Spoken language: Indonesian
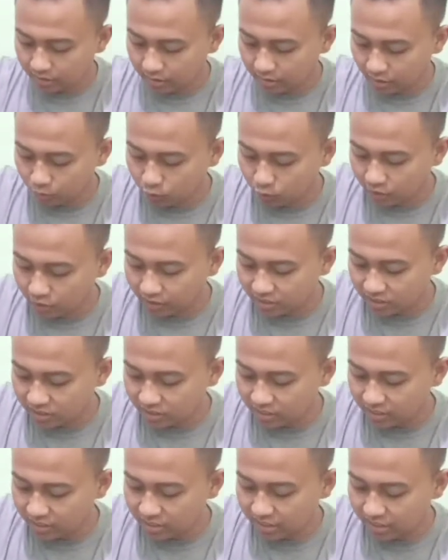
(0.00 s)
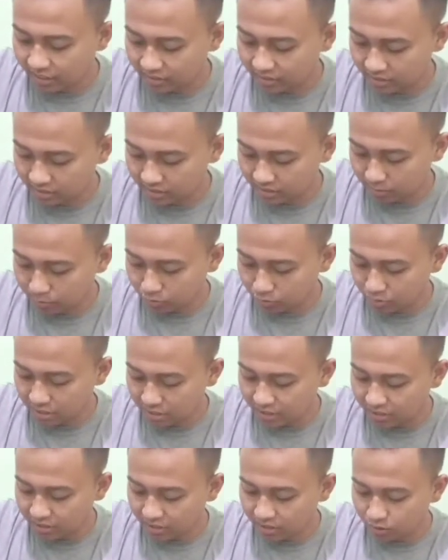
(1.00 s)
aku rakit sendiri guys
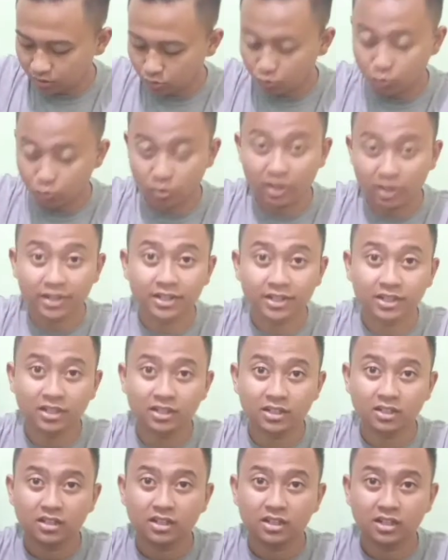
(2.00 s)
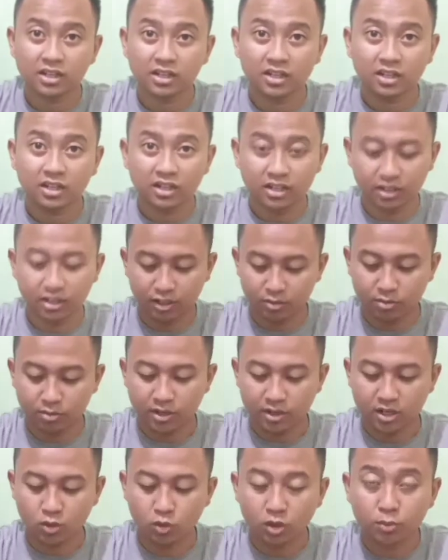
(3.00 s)
kebetulan ini ukurannya
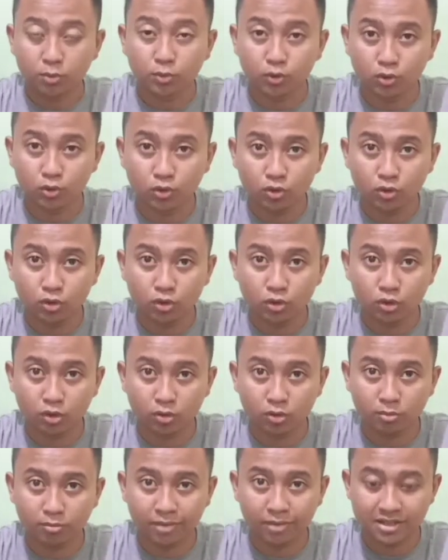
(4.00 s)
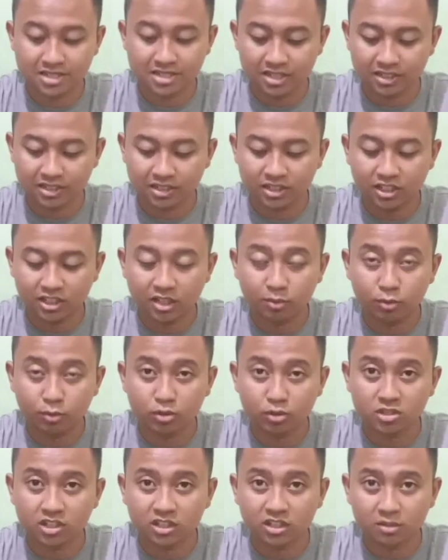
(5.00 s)
lebar 20 panjangnya 30
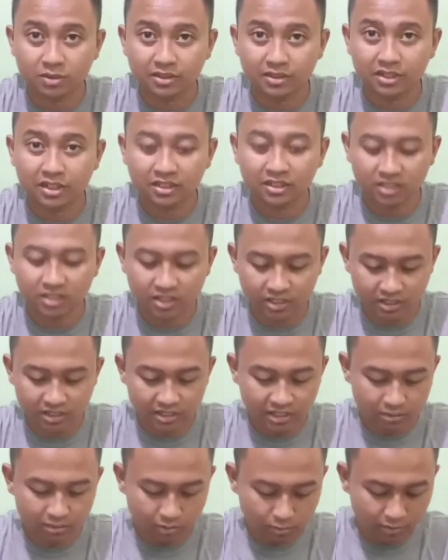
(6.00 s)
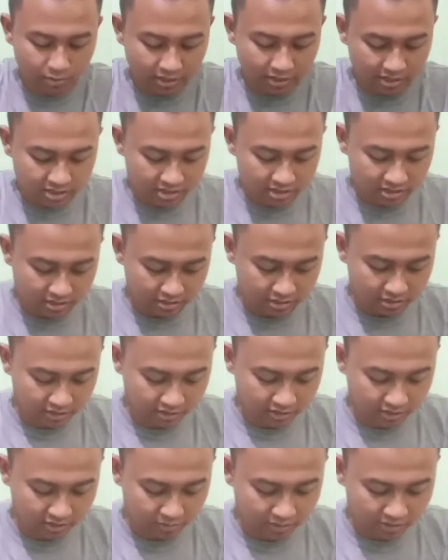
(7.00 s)
cm dan tingginya 15
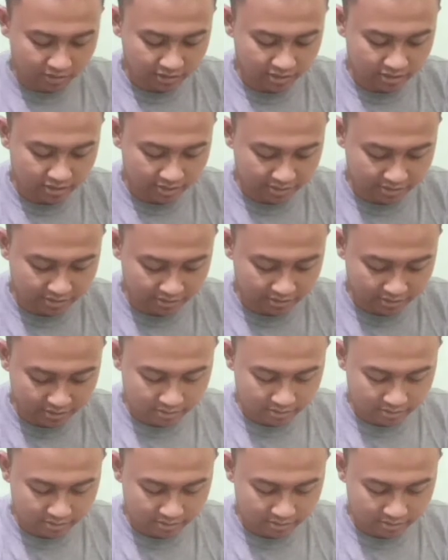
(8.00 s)
cm guys